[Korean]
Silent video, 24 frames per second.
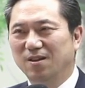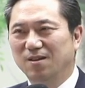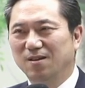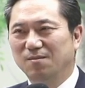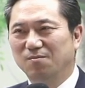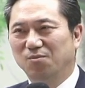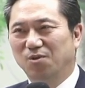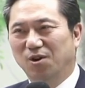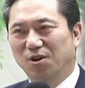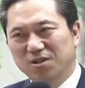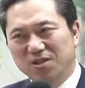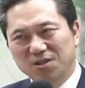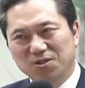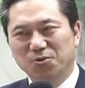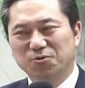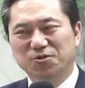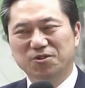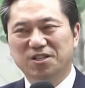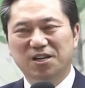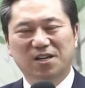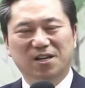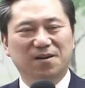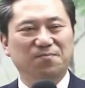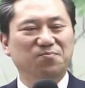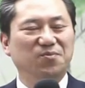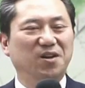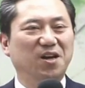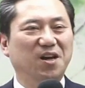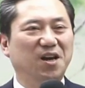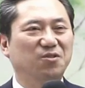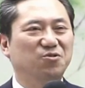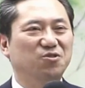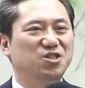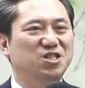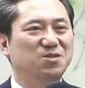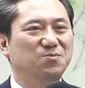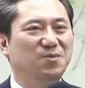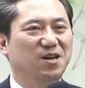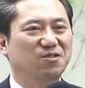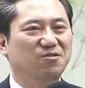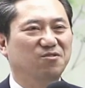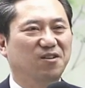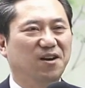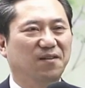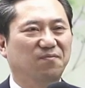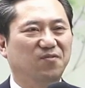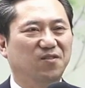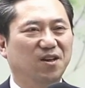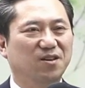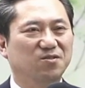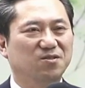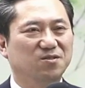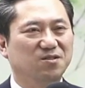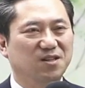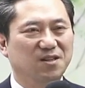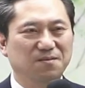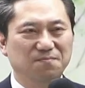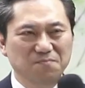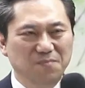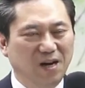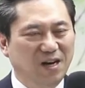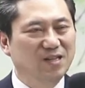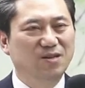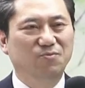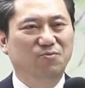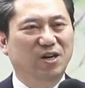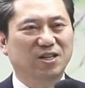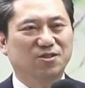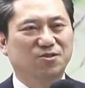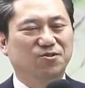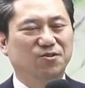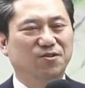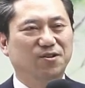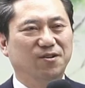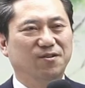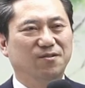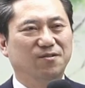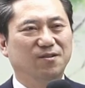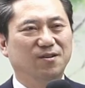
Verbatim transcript: 머리 좋은 사람들에게도 심한 것 같아요. 참 많이 봤어요.